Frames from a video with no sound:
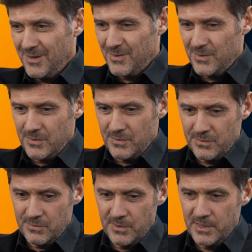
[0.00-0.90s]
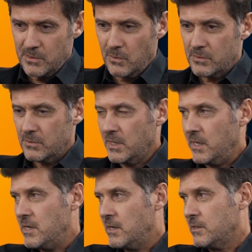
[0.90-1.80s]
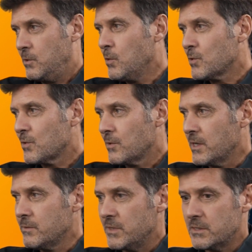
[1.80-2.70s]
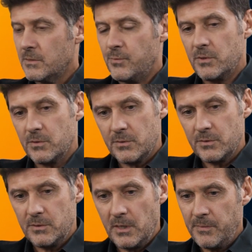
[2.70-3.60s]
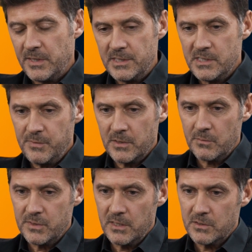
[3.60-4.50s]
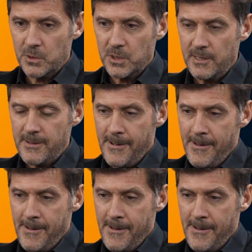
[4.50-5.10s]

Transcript: euh, descente, kayak et autres, hein, mais ça peut être, il y a plein de disciplines comme ça qui s'enchaînent.